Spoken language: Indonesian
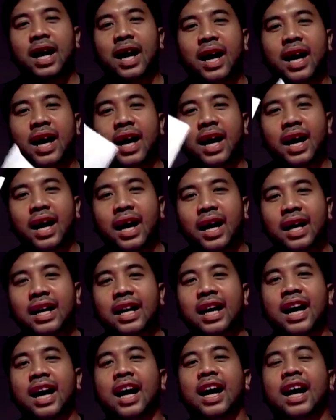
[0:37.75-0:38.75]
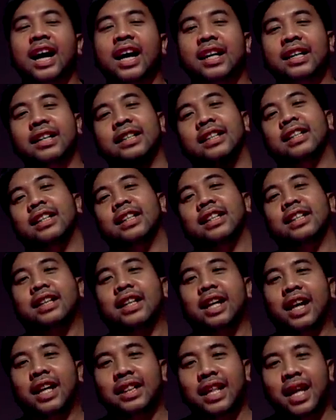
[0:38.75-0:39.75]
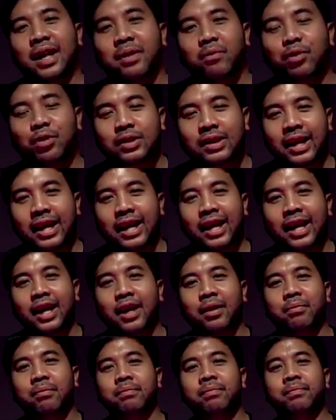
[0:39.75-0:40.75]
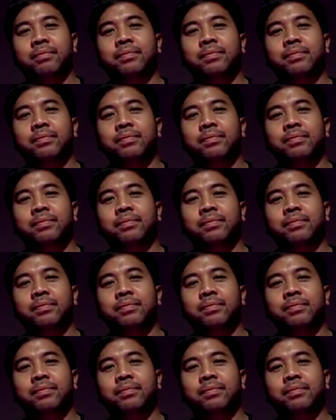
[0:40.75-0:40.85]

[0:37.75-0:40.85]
ada Tretan Muslim.